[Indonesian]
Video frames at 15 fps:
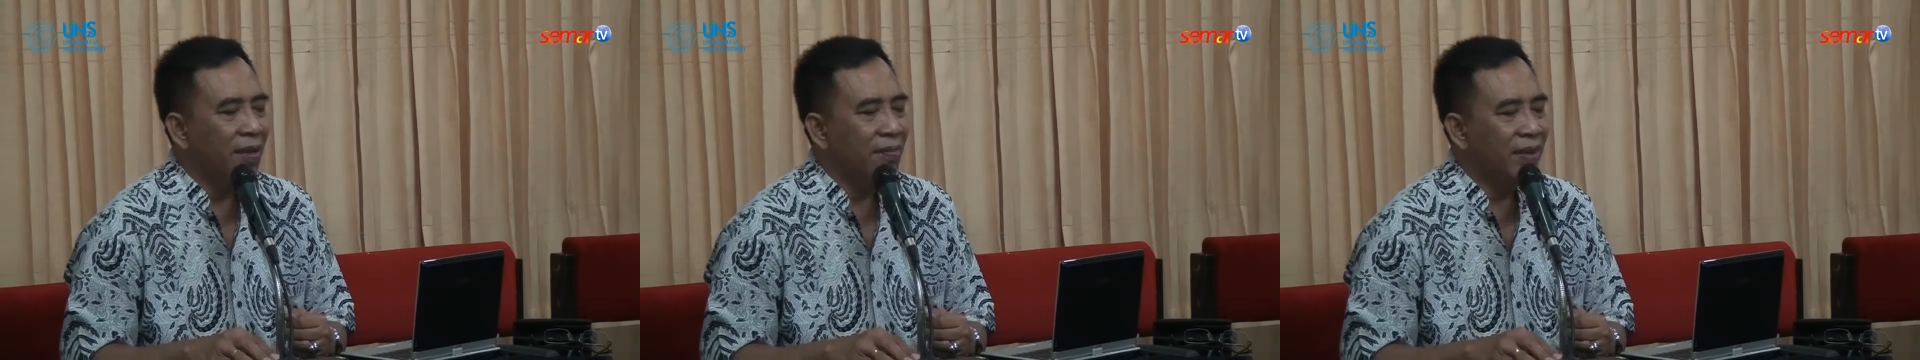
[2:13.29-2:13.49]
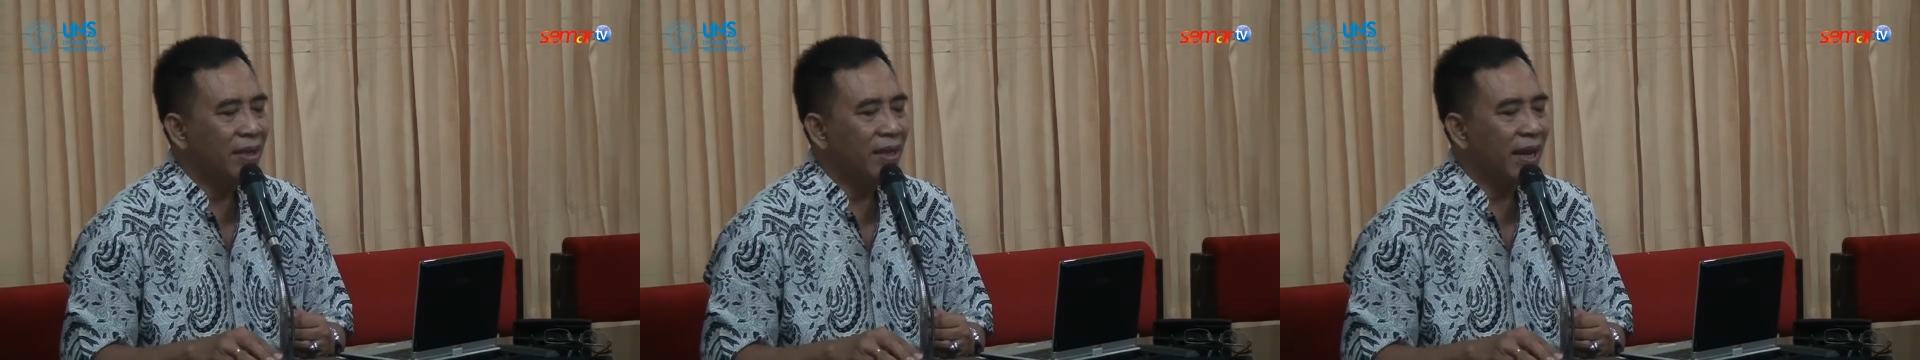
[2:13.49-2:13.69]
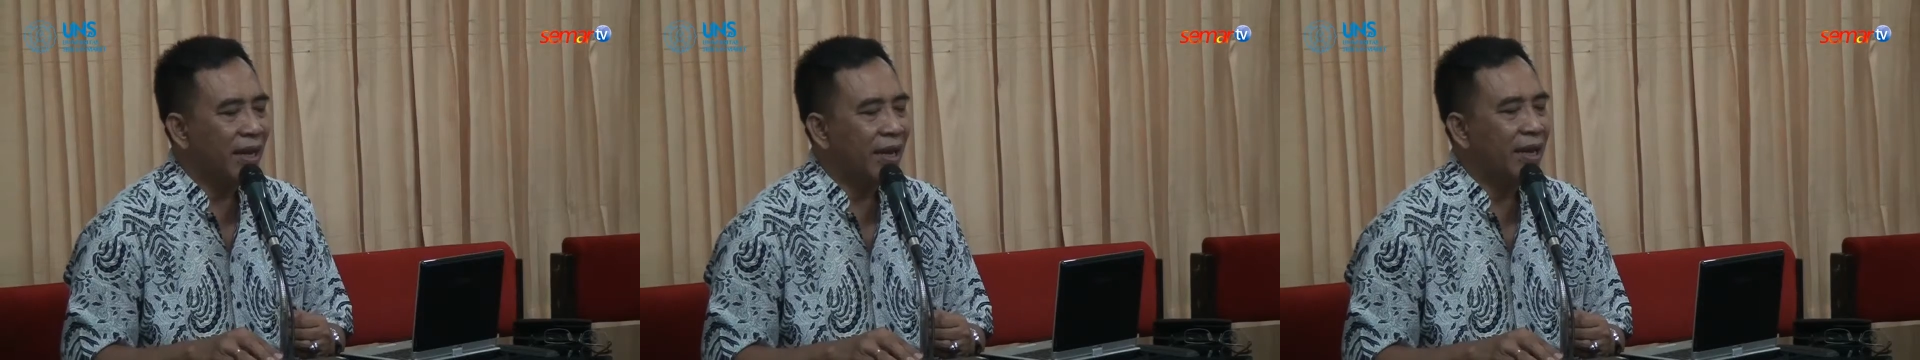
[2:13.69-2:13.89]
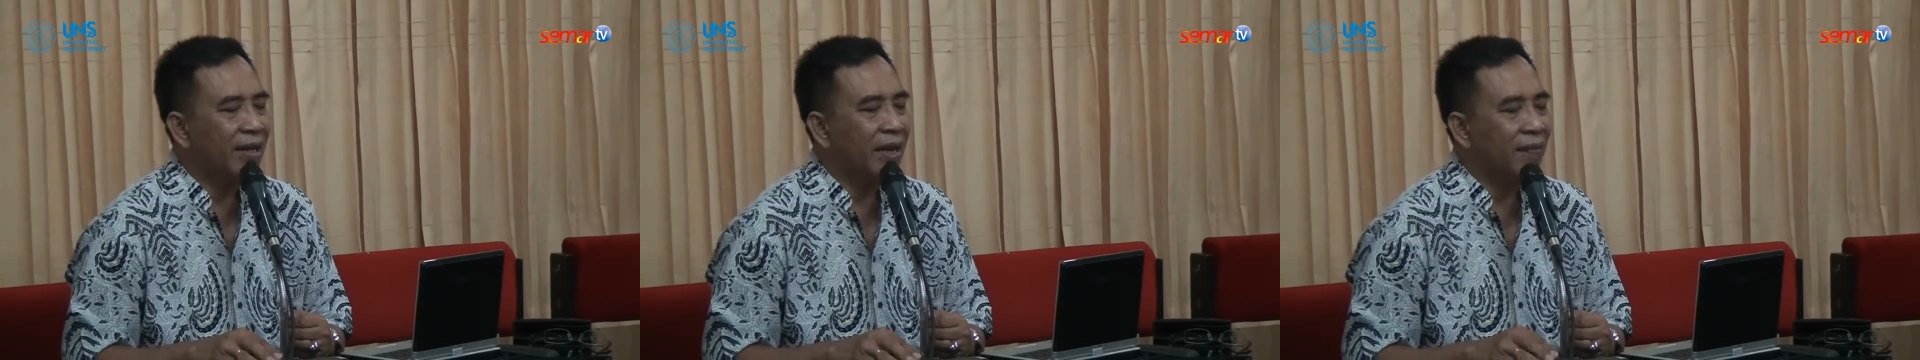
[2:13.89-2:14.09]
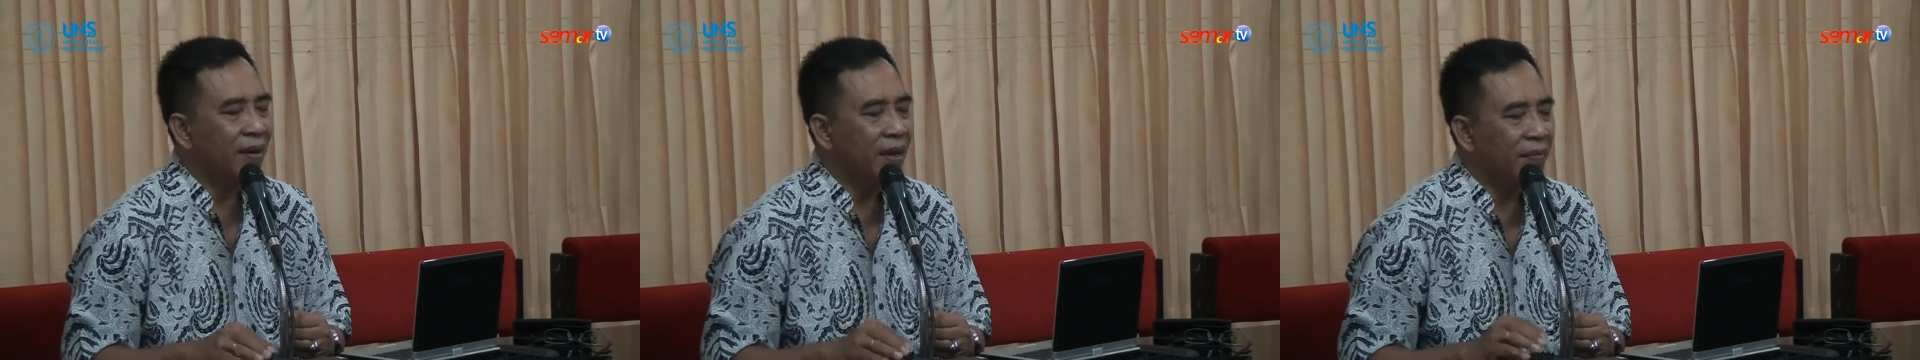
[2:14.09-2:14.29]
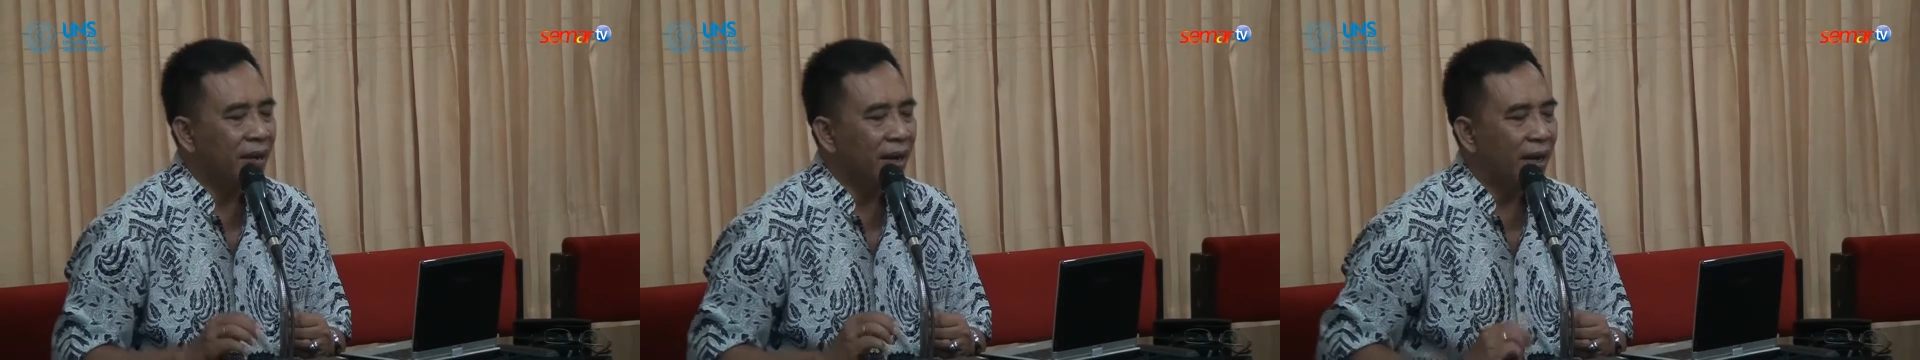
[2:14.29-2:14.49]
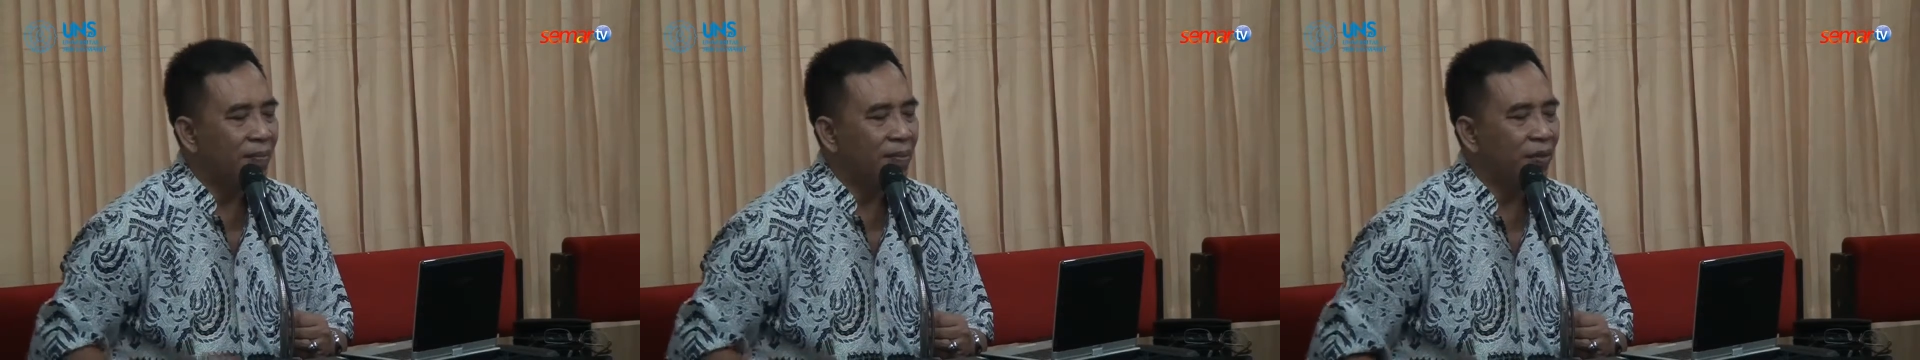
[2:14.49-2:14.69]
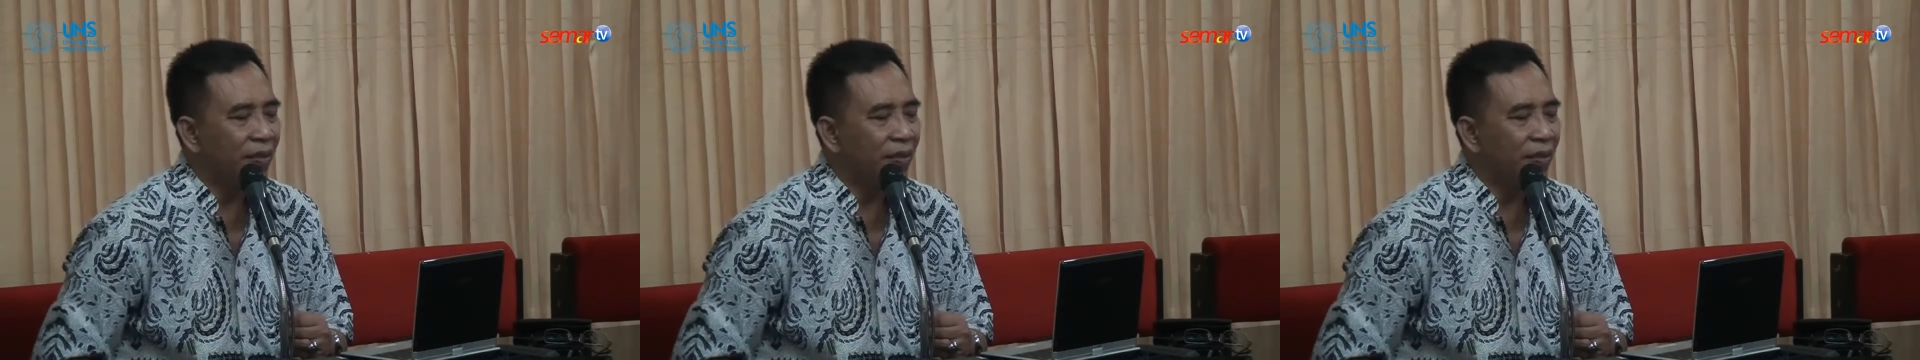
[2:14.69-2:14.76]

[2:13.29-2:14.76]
menjaga dan mengembangkan